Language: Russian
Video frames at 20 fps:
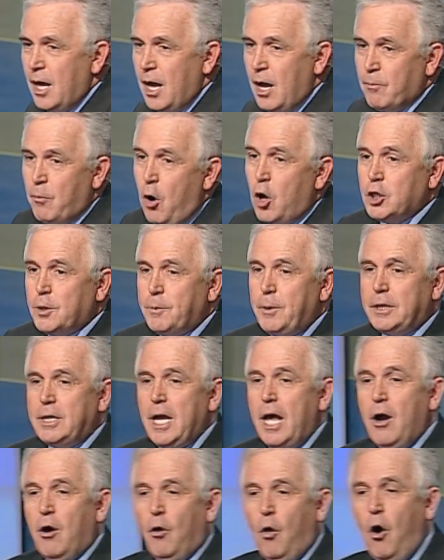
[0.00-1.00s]
Может быть,
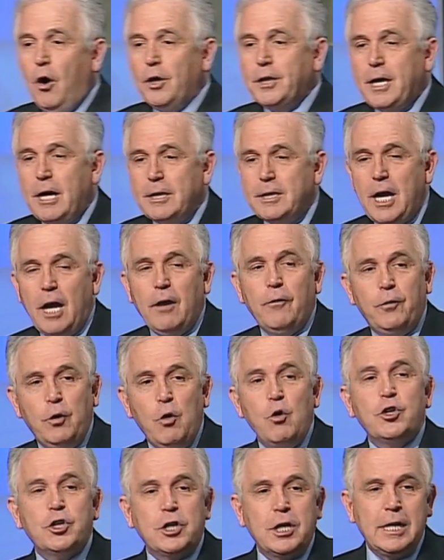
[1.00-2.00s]
он хотел в
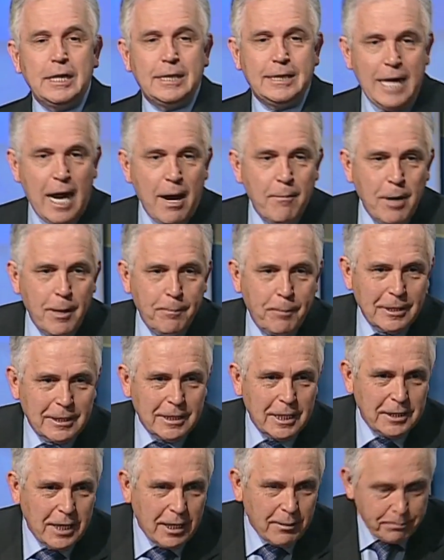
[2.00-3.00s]
лучшие земли
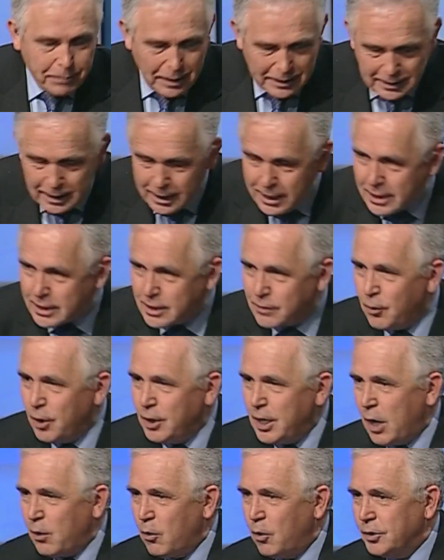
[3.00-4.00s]
поселить свой
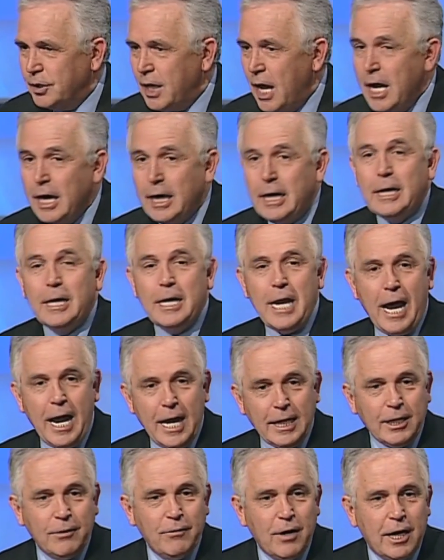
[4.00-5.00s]
народ. И для
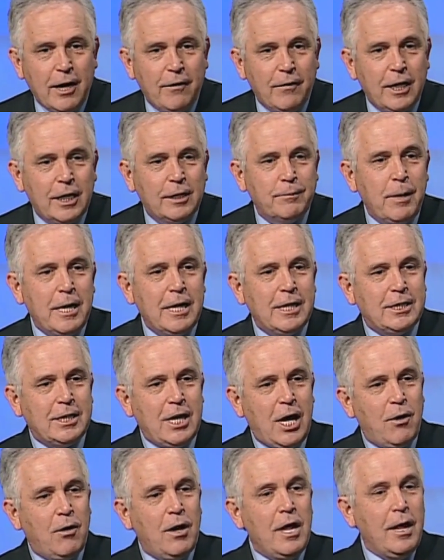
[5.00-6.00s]
этого говорит
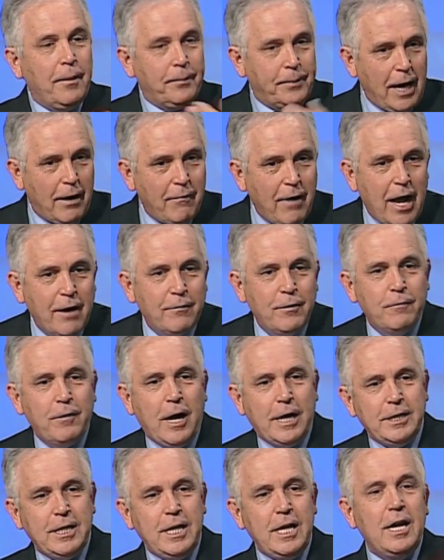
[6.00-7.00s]
Моисею, давай
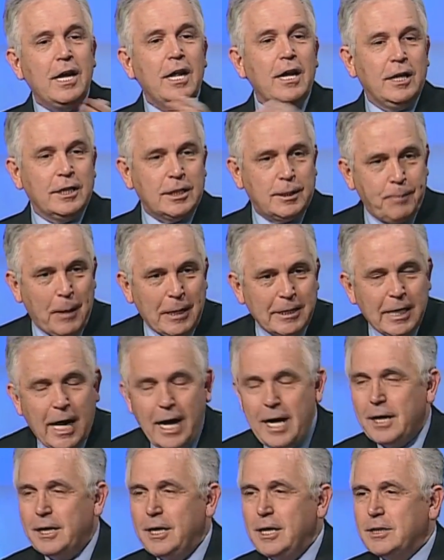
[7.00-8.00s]
выводи,
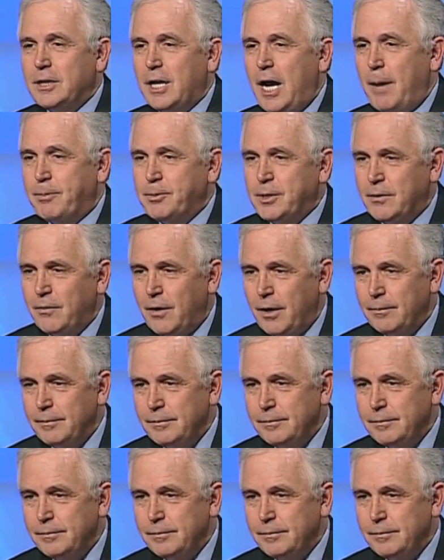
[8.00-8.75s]
спасай их из рабства.